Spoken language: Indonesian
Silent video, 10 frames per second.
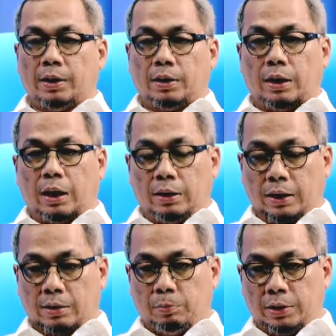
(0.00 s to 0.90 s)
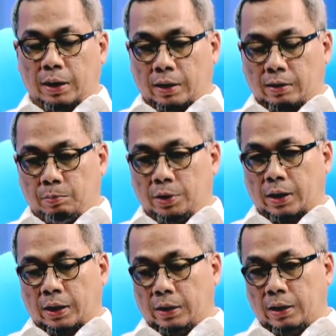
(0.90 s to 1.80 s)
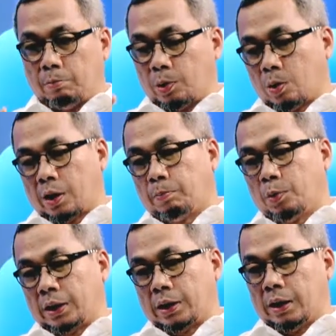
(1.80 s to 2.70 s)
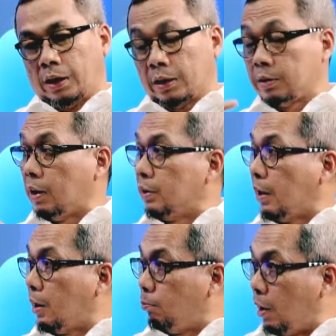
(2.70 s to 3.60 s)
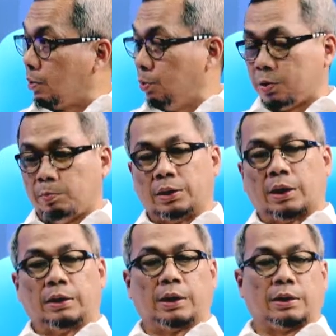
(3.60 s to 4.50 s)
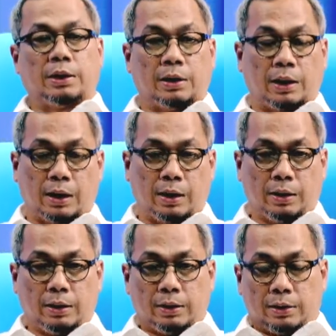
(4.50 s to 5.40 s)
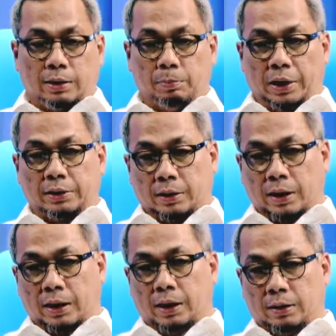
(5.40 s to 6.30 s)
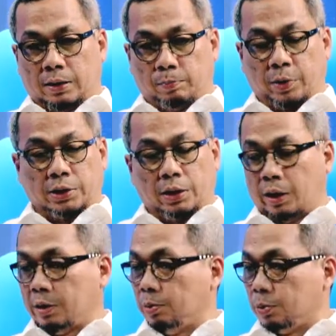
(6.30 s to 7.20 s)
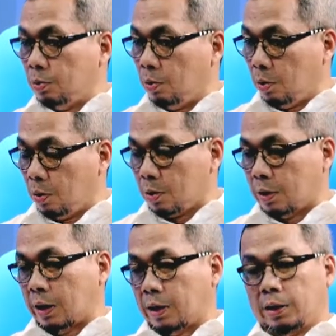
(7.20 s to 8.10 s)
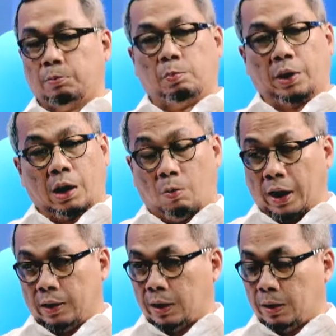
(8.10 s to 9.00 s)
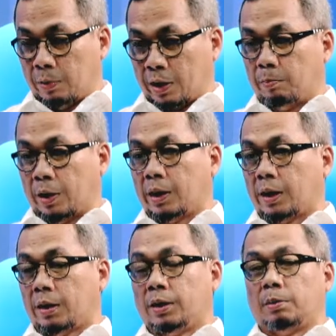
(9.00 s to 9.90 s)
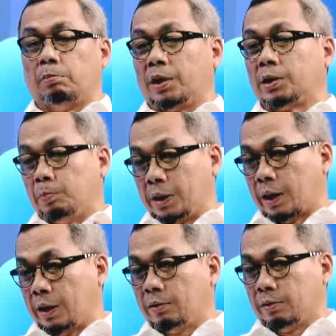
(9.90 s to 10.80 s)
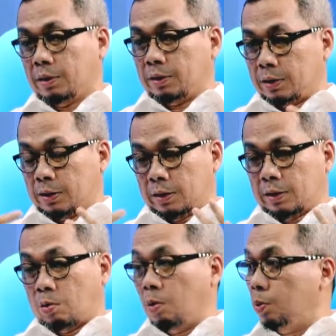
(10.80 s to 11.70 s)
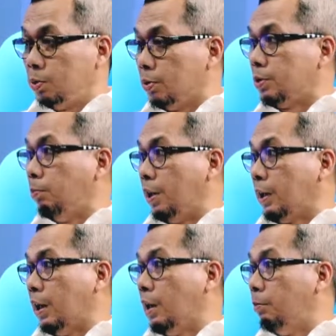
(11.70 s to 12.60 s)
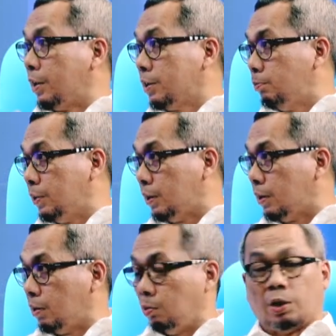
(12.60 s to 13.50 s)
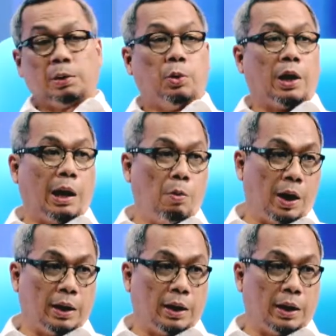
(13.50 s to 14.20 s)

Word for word: Nah ada kebijakan-kebijakan yang mengelola politik identitas dengan sangat bagus. Misalnya ketika di masa uh, Presiden Gus Dur dan Ibu Megawati bagaimana meresmikan Eh, Konghucu sebagai agama resmi 2000-an awal, ini, 2000 ya? awal.